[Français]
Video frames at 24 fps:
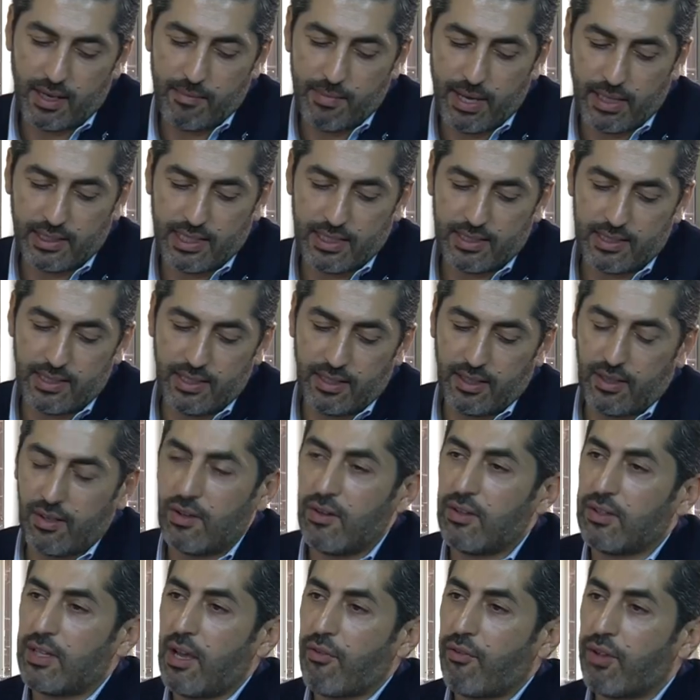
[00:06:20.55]
et marketing
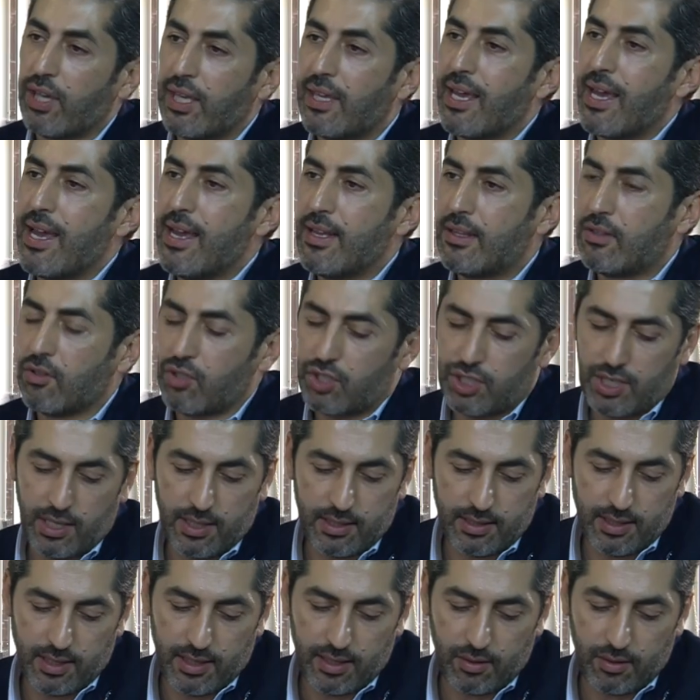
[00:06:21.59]
euh, d'Afrique Étanchéité.